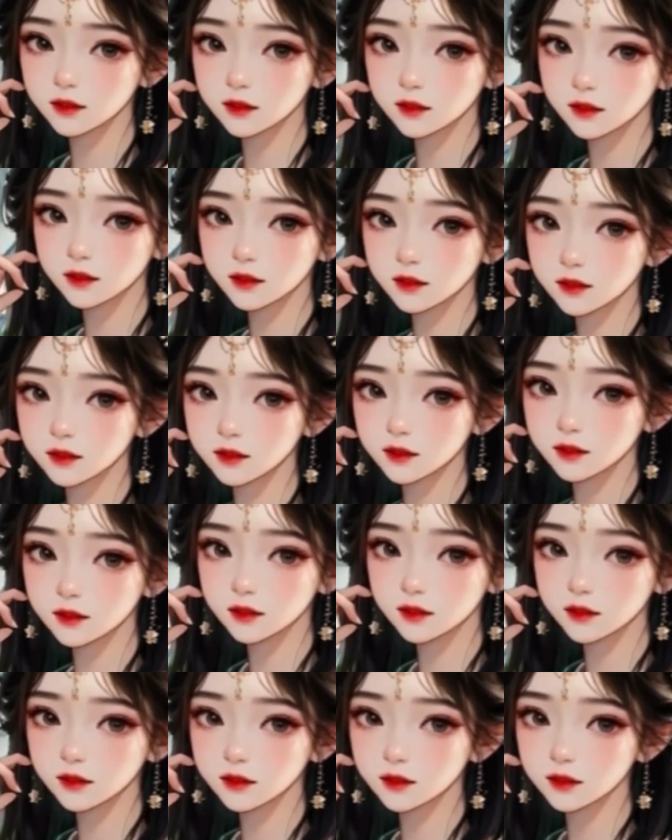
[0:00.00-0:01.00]
ภาพนี้
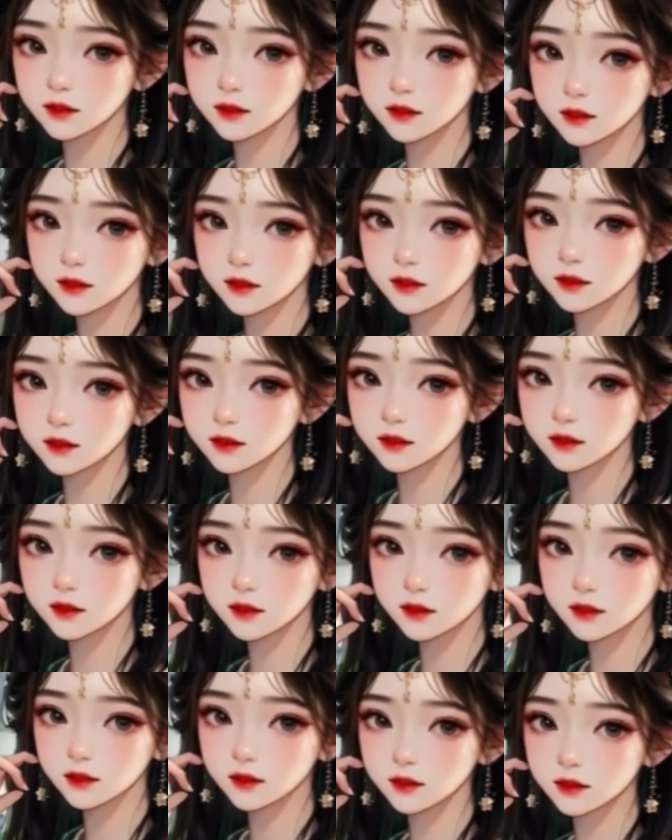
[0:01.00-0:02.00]
ทำให้ผู้แข่งแกร่งข
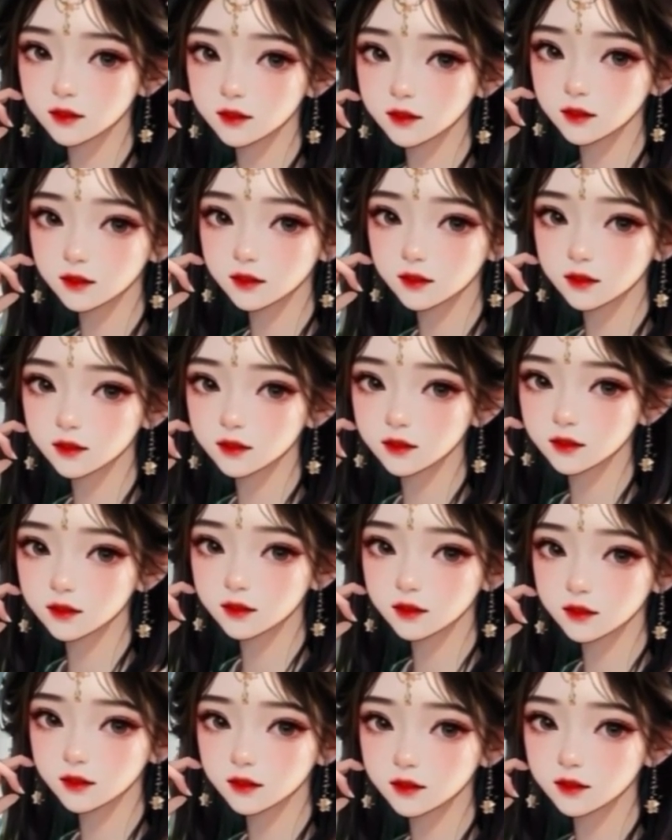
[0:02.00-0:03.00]
องสมรักเสียนใหญ่ทั้ง
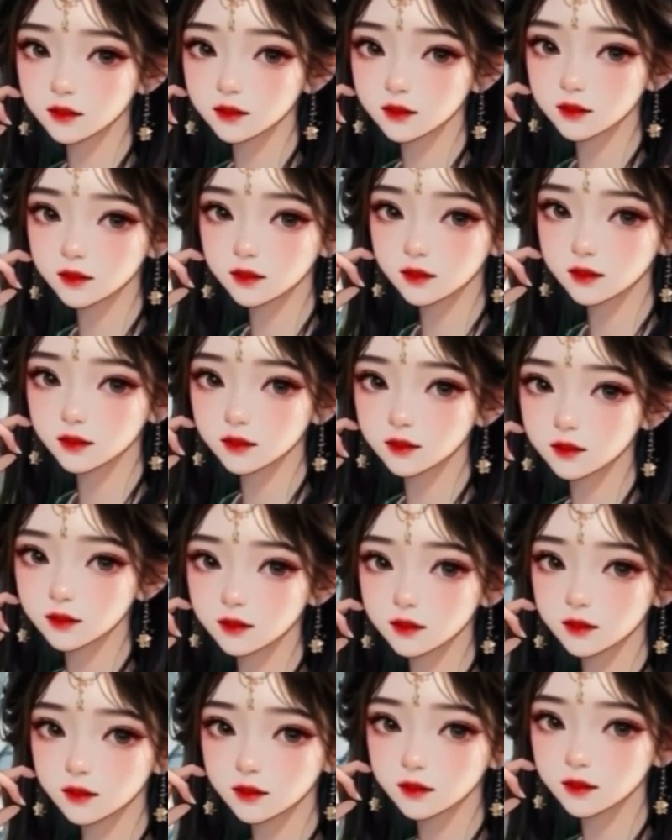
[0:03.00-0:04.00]
สามที่อ
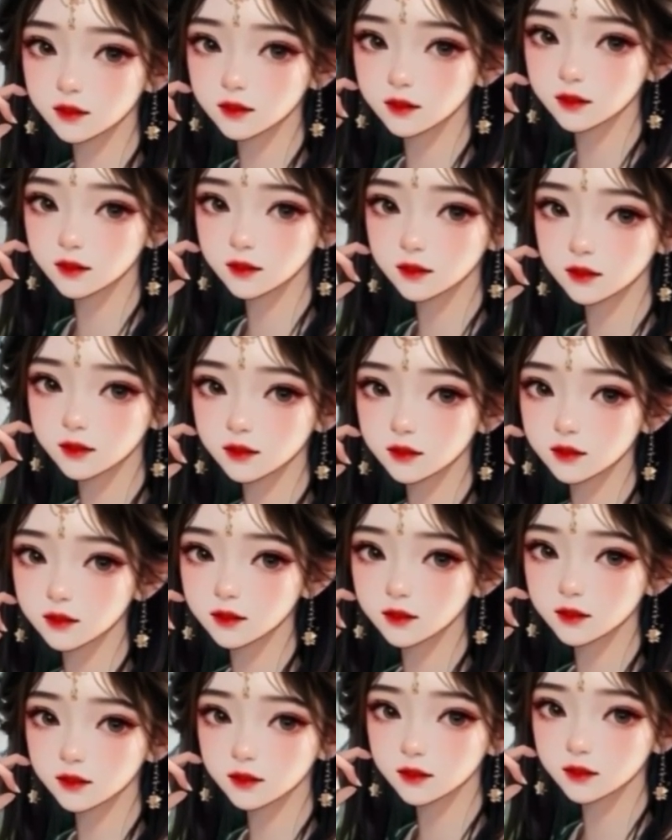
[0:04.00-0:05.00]
ยู่ภายในค่ายก่อน
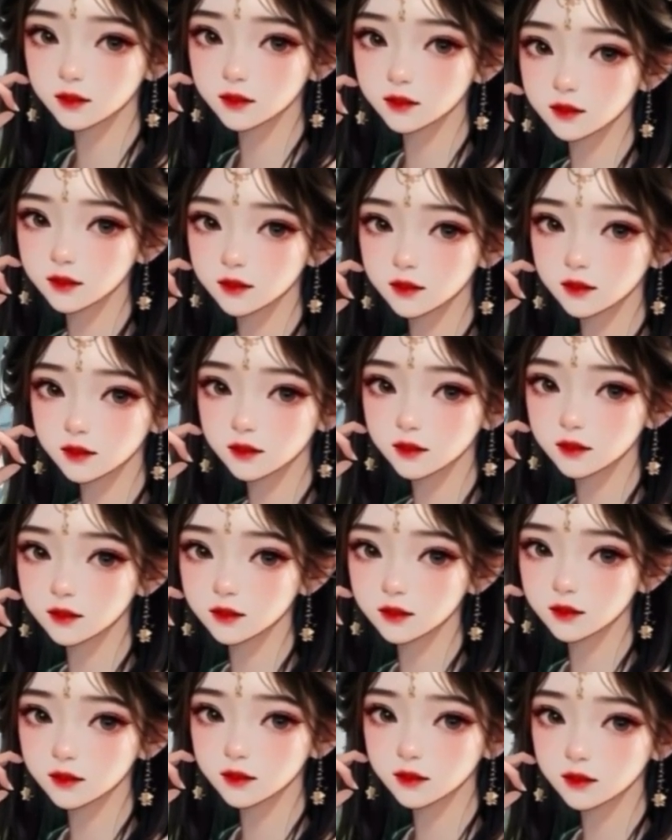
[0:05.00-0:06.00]
ป้องภูผาเวลา
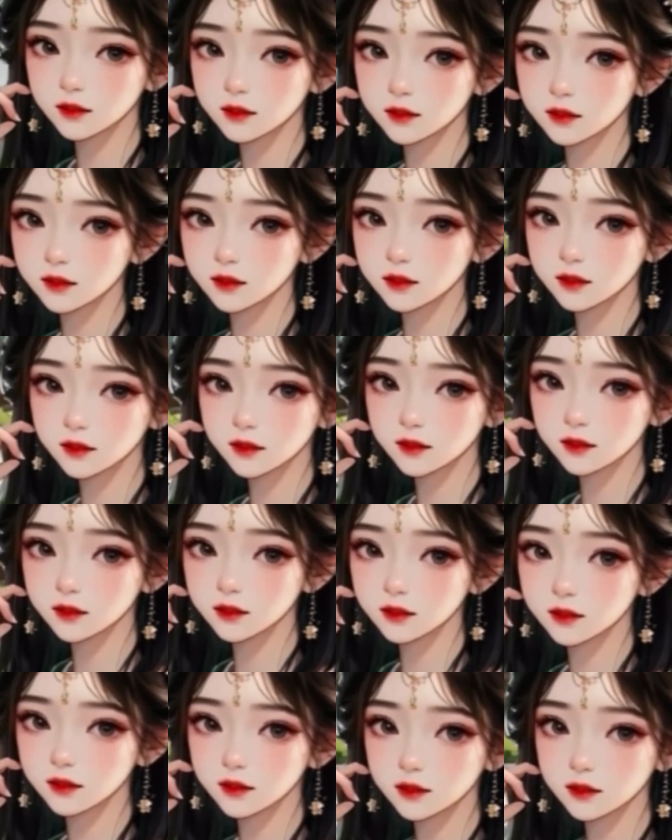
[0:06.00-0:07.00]
นี้ เรา
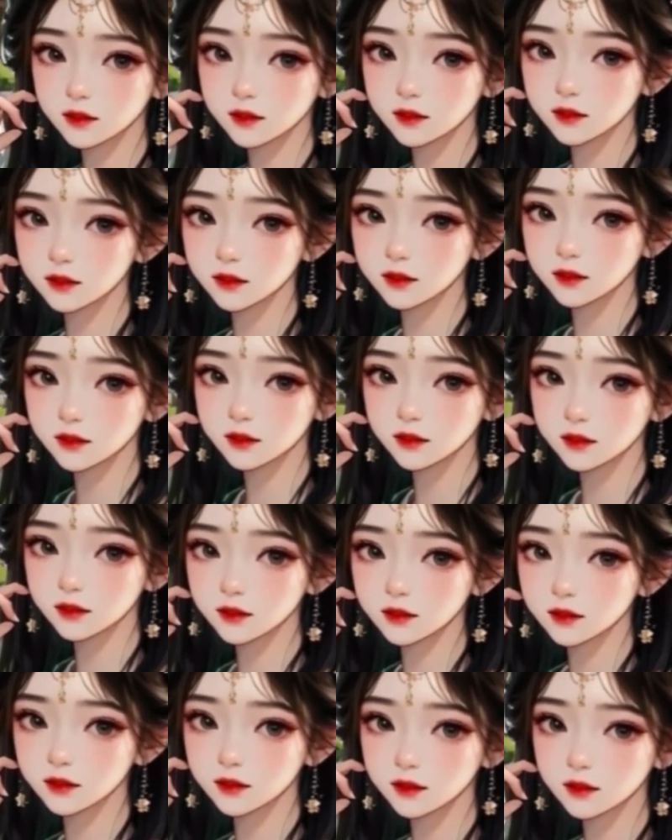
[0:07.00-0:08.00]
ก็ตื่นขึ้นมาจากควา
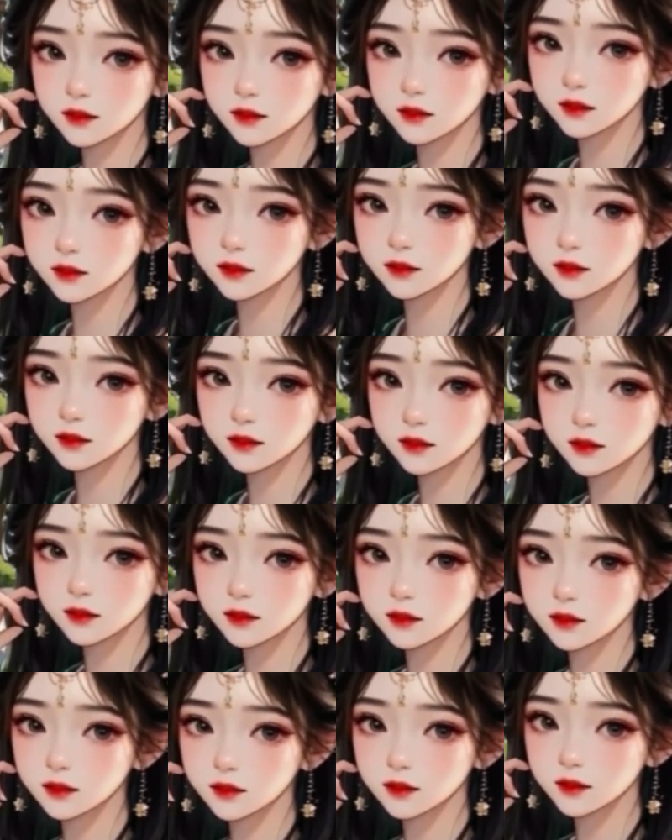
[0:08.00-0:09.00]
มฝัน และรู้สึ
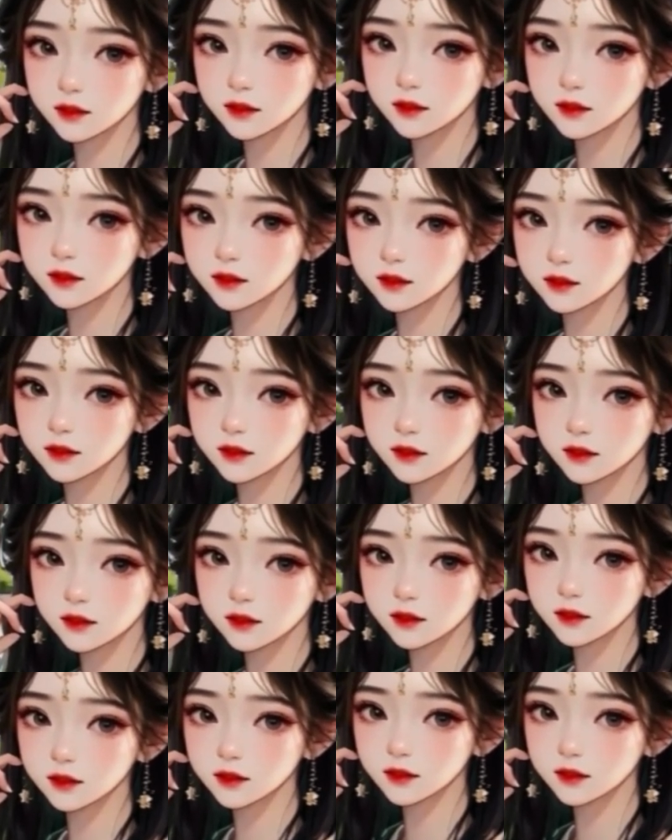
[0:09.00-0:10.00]
กขนพองสยองก
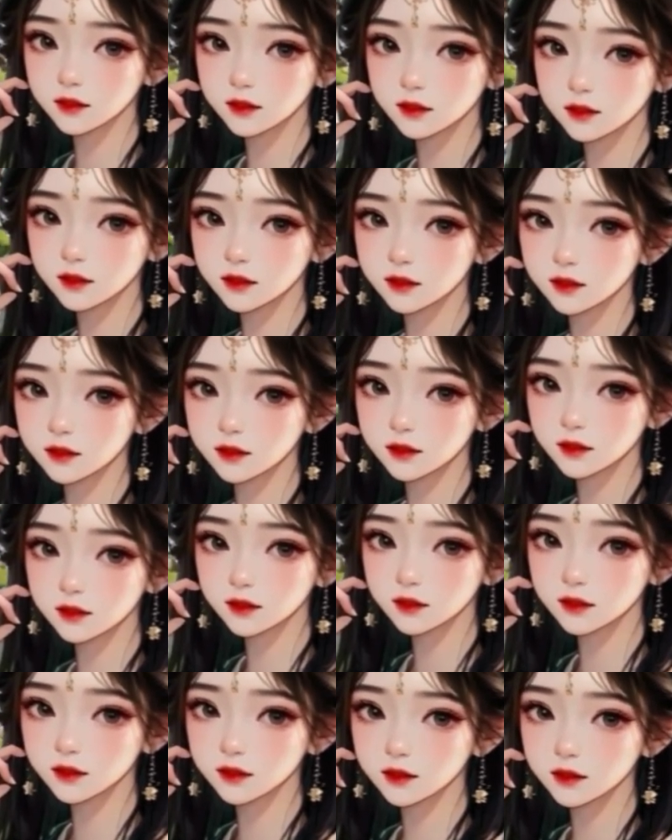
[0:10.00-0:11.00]
ล้าวหวาดกลัวไป
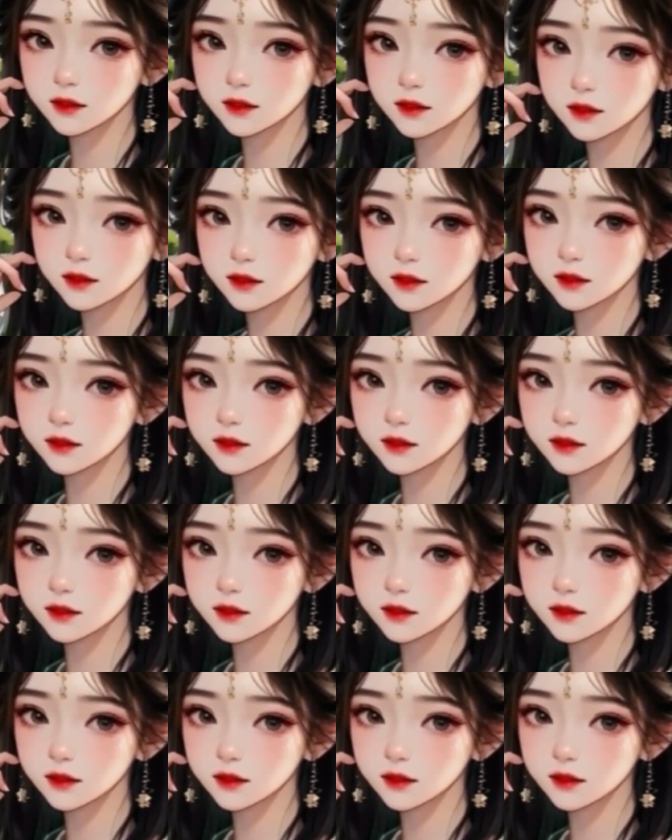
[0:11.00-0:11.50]
ตามๆกัน